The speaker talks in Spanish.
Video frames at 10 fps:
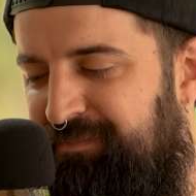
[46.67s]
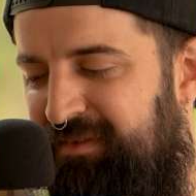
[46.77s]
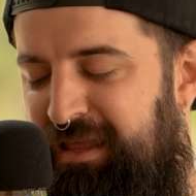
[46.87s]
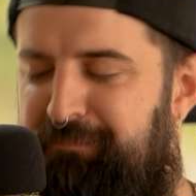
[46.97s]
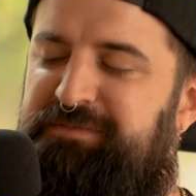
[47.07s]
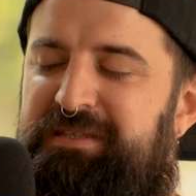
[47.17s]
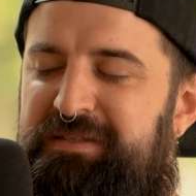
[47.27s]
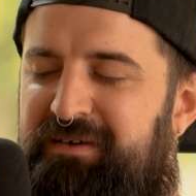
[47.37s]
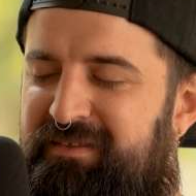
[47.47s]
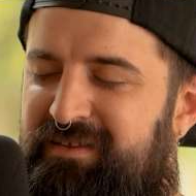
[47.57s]
la
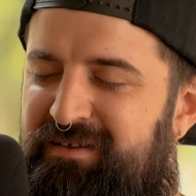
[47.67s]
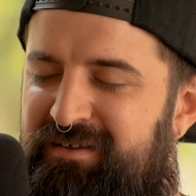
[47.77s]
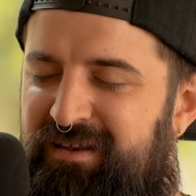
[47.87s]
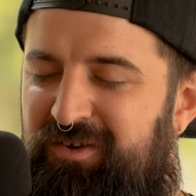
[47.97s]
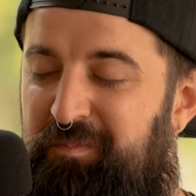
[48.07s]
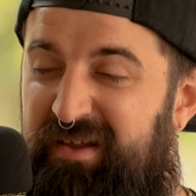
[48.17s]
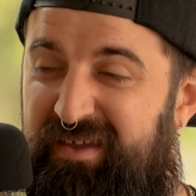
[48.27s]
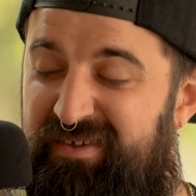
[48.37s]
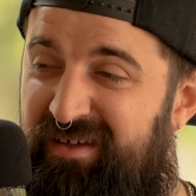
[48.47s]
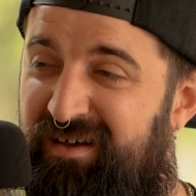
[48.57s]
perspectiva de la
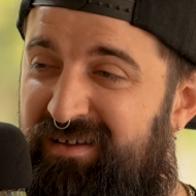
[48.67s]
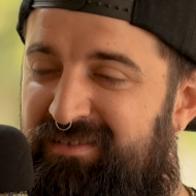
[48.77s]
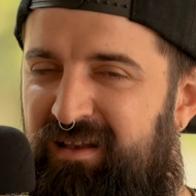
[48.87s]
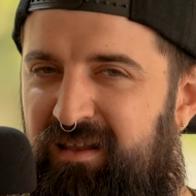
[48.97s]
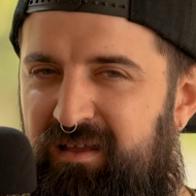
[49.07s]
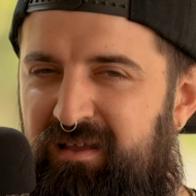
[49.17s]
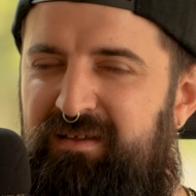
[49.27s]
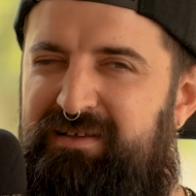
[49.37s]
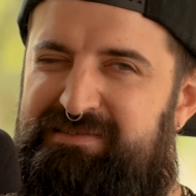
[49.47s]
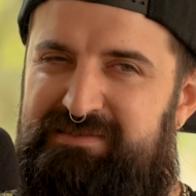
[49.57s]
complejidad y tal,
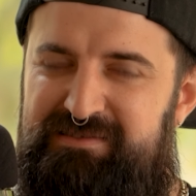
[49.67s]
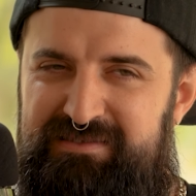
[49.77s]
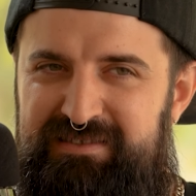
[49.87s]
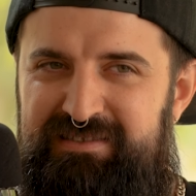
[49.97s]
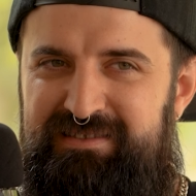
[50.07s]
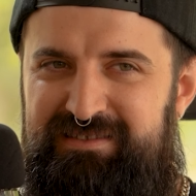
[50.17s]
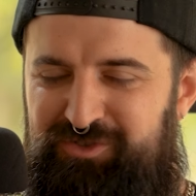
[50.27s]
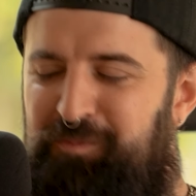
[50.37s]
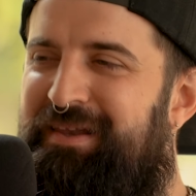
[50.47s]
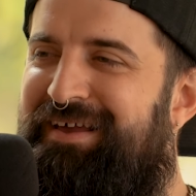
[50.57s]
es
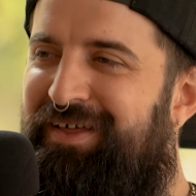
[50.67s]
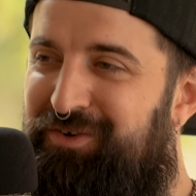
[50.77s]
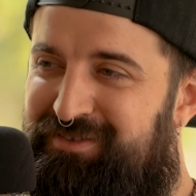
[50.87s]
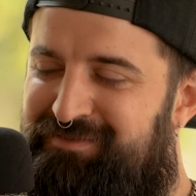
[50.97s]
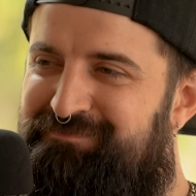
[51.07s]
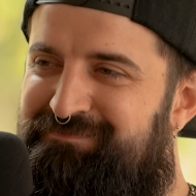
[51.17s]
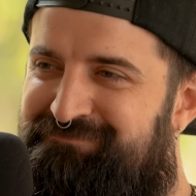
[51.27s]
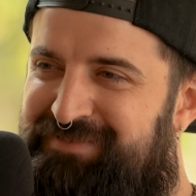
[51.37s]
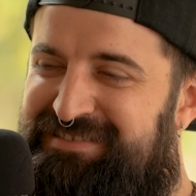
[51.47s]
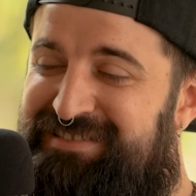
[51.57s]
complicado
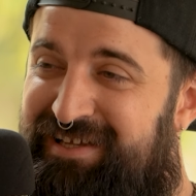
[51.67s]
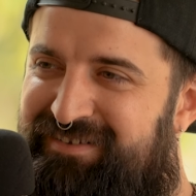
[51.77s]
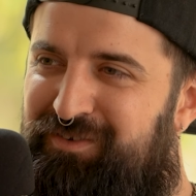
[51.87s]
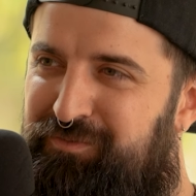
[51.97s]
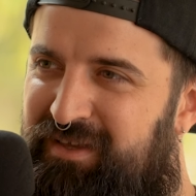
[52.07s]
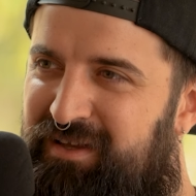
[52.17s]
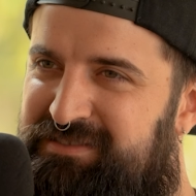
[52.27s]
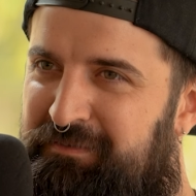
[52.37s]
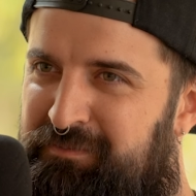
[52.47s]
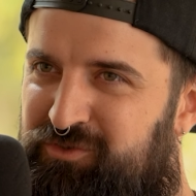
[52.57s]
pensar que algún día
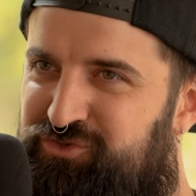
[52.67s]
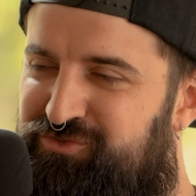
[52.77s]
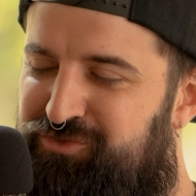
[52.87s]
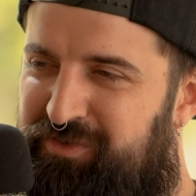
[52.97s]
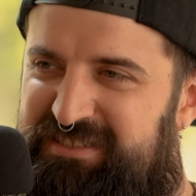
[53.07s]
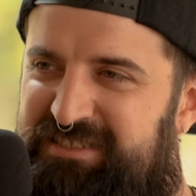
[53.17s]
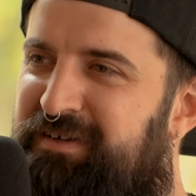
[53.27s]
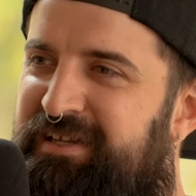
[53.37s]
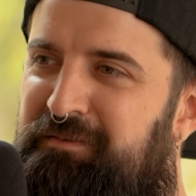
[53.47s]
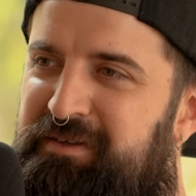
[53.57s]
sabremos todas las
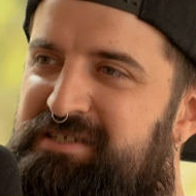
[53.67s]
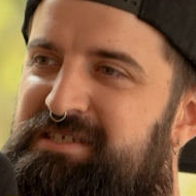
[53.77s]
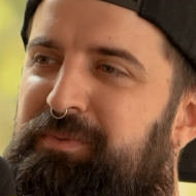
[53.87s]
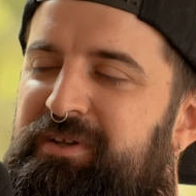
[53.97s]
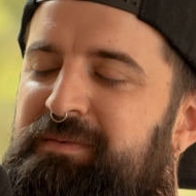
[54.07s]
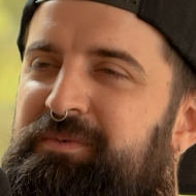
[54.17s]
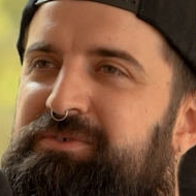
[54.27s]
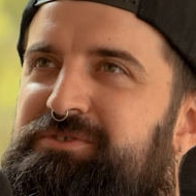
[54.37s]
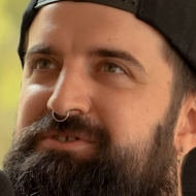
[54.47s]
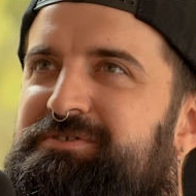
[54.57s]
variables y
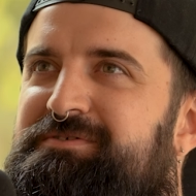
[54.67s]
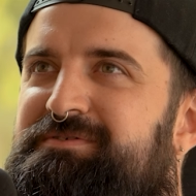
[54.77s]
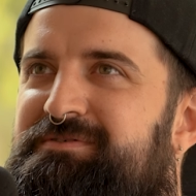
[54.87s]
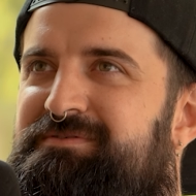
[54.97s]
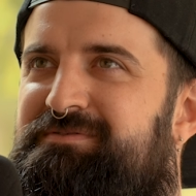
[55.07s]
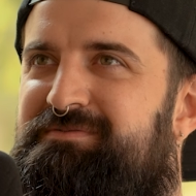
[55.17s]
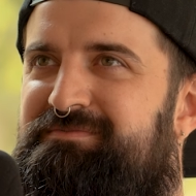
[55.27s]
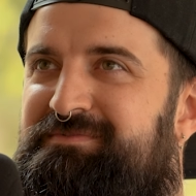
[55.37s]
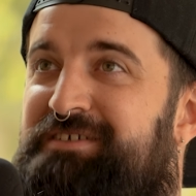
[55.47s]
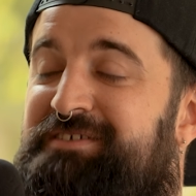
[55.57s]
podremos
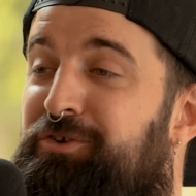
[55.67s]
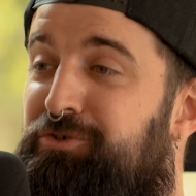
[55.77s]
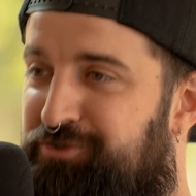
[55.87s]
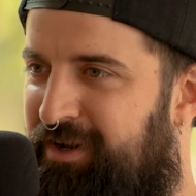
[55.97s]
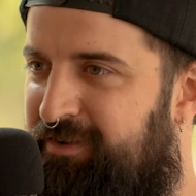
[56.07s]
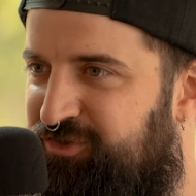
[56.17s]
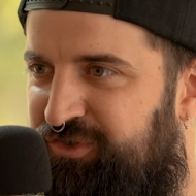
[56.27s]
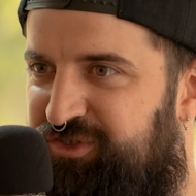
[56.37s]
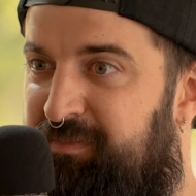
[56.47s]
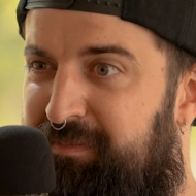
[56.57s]
ya, no controlarlo,
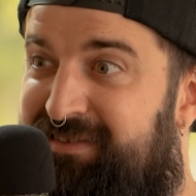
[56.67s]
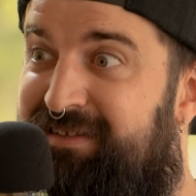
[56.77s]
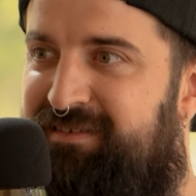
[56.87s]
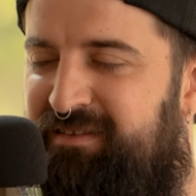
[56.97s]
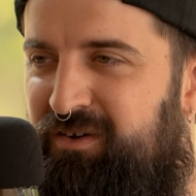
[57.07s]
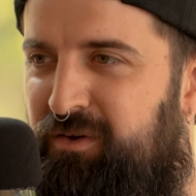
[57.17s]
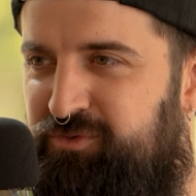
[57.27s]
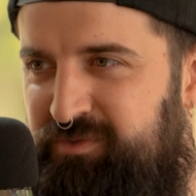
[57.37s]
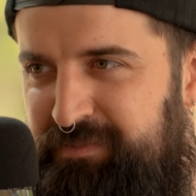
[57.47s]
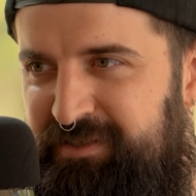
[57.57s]
sino simplemente entenderlo
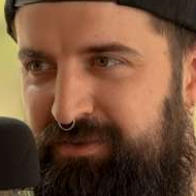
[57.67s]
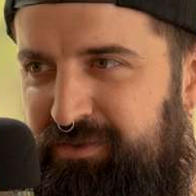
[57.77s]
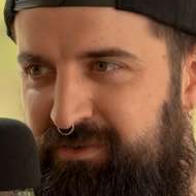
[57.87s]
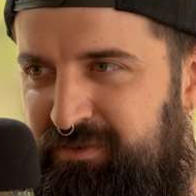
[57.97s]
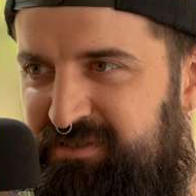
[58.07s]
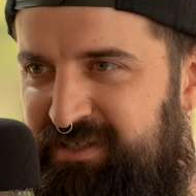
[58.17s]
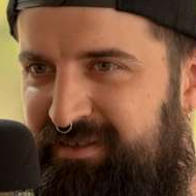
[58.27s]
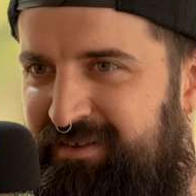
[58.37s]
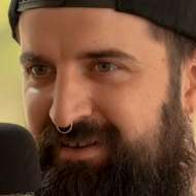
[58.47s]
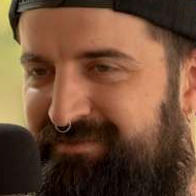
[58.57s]
absolutamente todo. Es
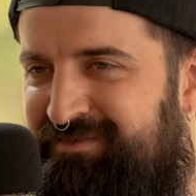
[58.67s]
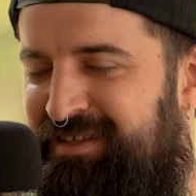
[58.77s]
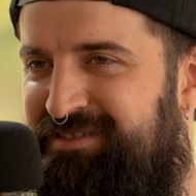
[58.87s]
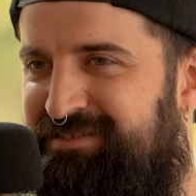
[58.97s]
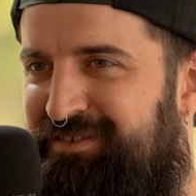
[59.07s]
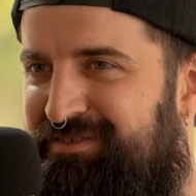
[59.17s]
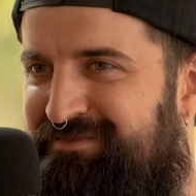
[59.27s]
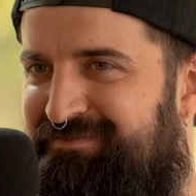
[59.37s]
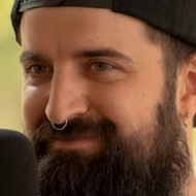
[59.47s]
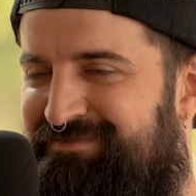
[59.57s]
que ah, tienes tan,
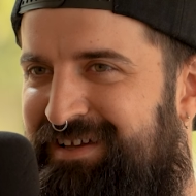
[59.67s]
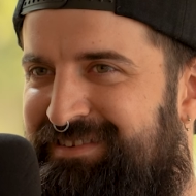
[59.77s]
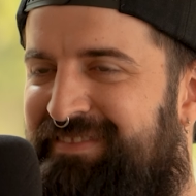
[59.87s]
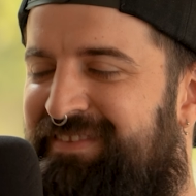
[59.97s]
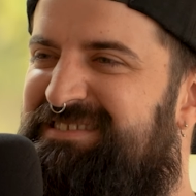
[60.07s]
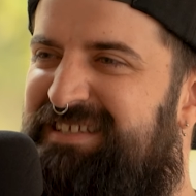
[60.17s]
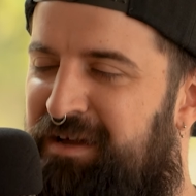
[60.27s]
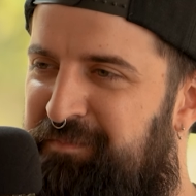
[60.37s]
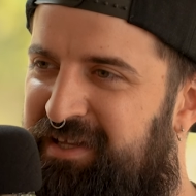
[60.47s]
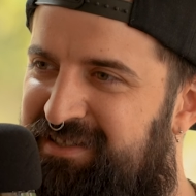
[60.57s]
hay tantas
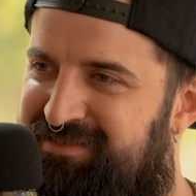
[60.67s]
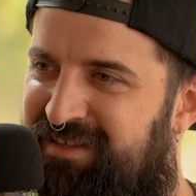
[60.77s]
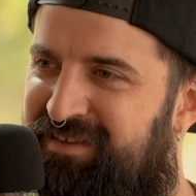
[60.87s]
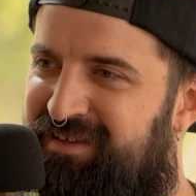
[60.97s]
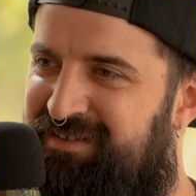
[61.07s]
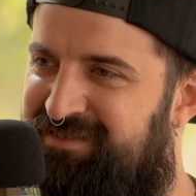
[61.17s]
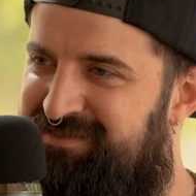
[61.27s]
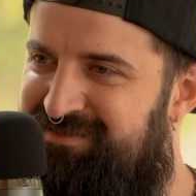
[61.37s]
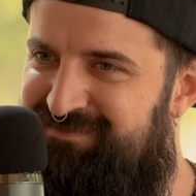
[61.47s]
dinámicas, tantas...